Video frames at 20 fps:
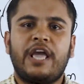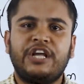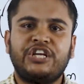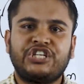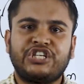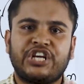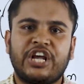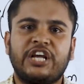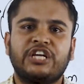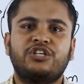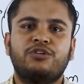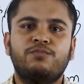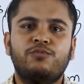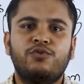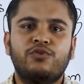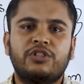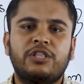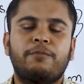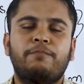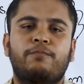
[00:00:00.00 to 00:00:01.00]
এই শেষ
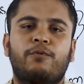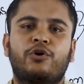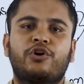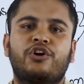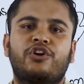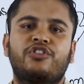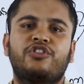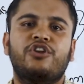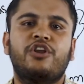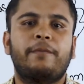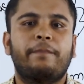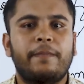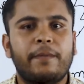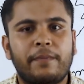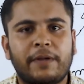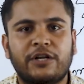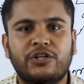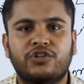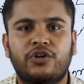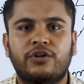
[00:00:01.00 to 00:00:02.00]
মুহূর্তের পনেরো দিনের
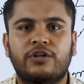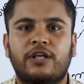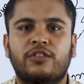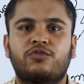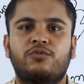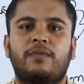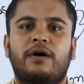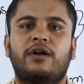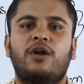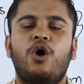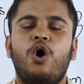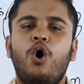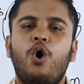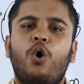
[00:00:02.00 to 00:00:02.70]
প্রিপারেশনটা তোমার